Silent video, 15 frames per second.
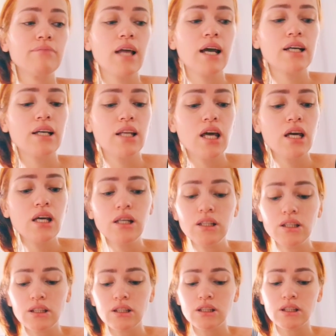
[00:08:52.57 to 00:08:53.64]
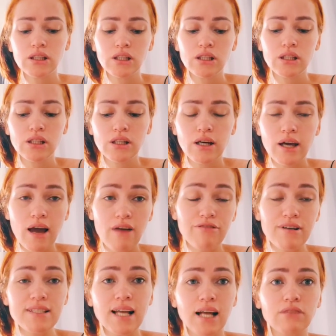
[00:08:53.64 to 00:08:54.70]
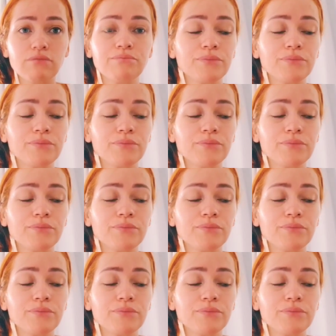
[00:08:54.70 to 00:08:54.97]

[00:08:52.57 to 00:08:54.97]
É que nem. É afastado.